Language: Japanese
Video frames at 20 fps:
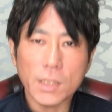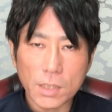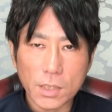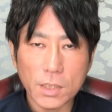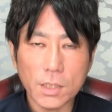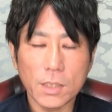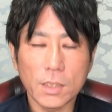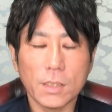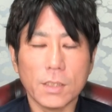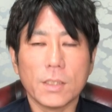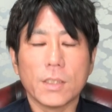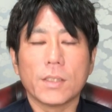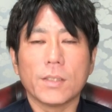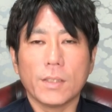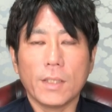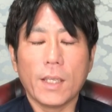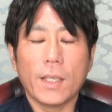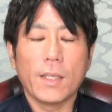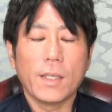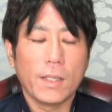しいんで
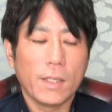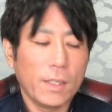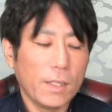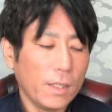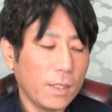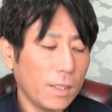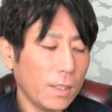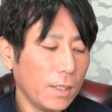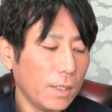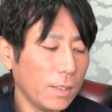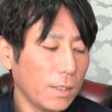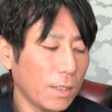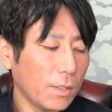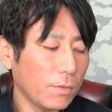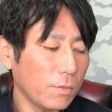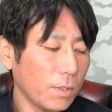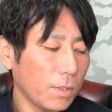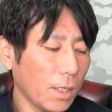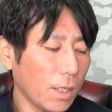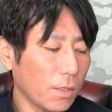すね、えー、な
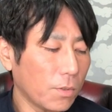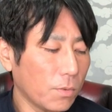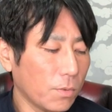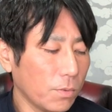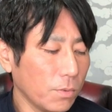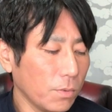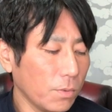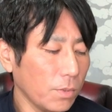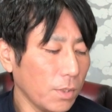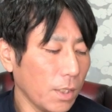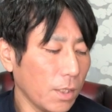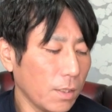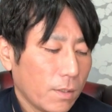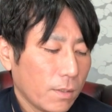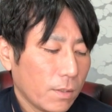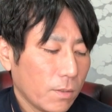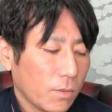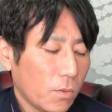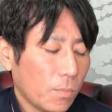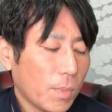のでこのね
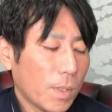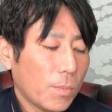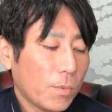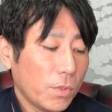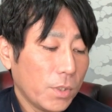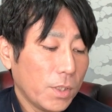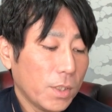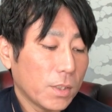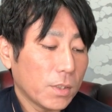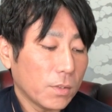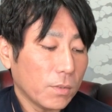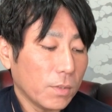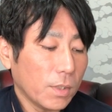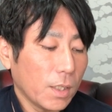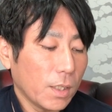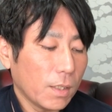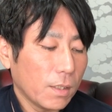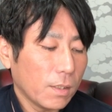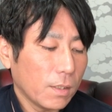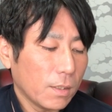お守りですよ
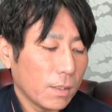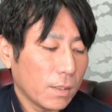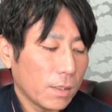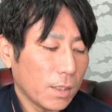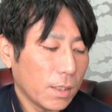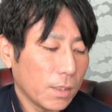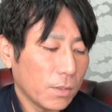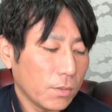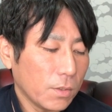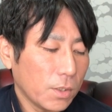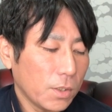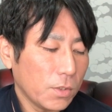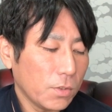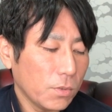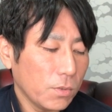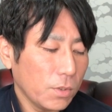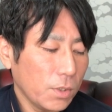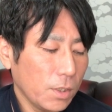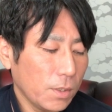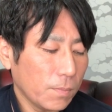ねあの非
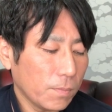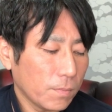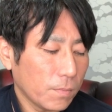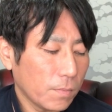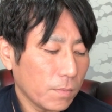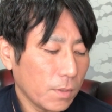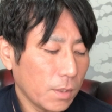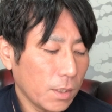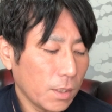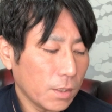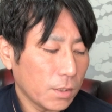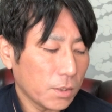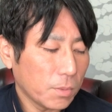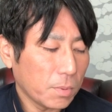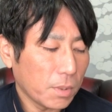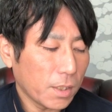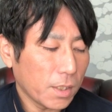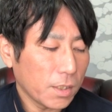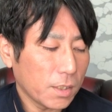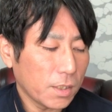常に、えー、素
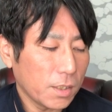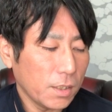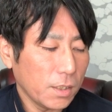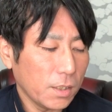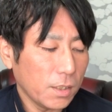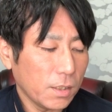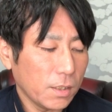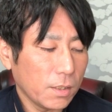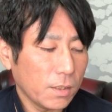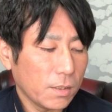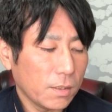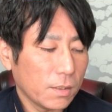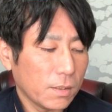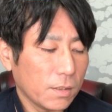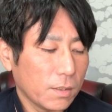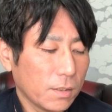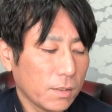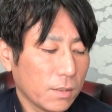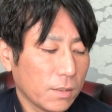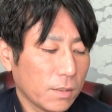晴らしい
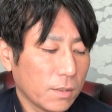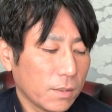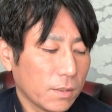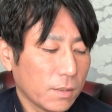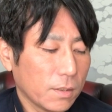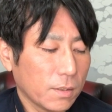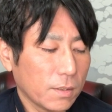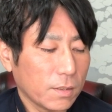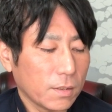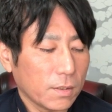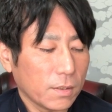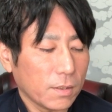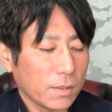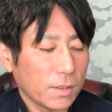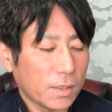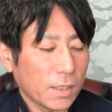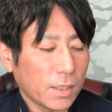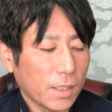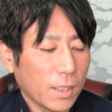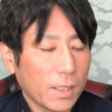
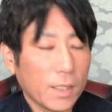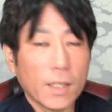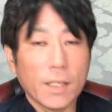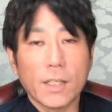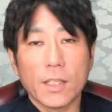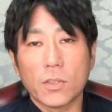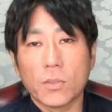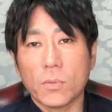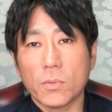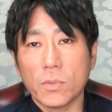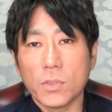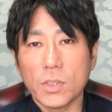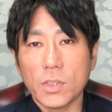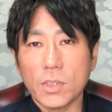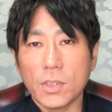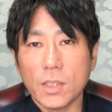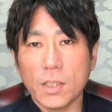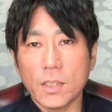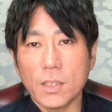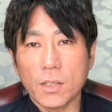じゃないかなと個
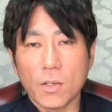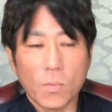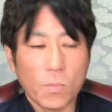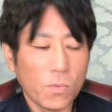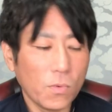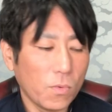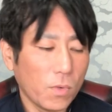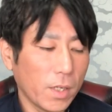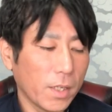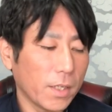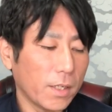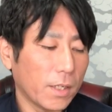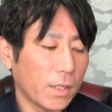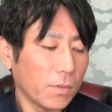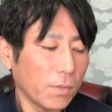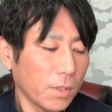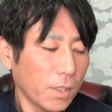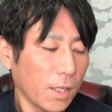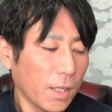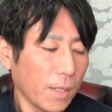人的には思うわけな
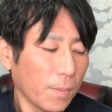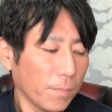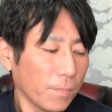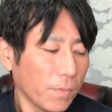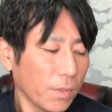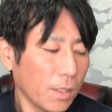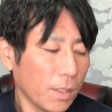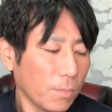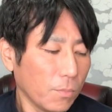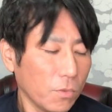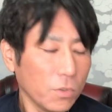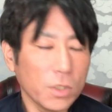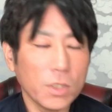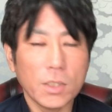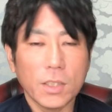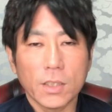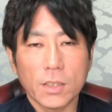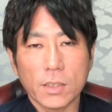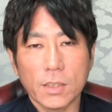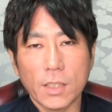ので、えー、も
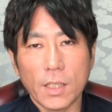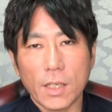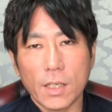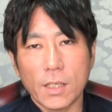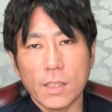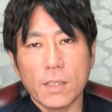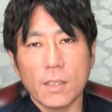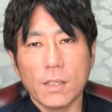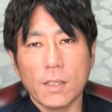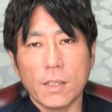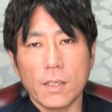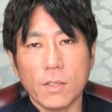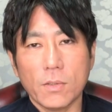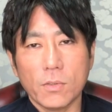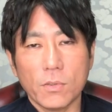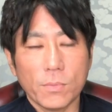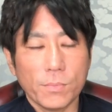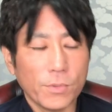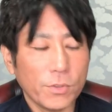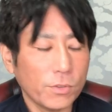しですねあなたが
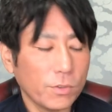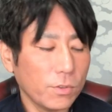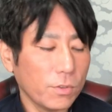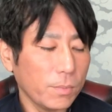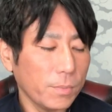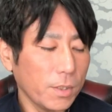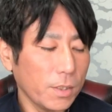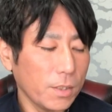この物部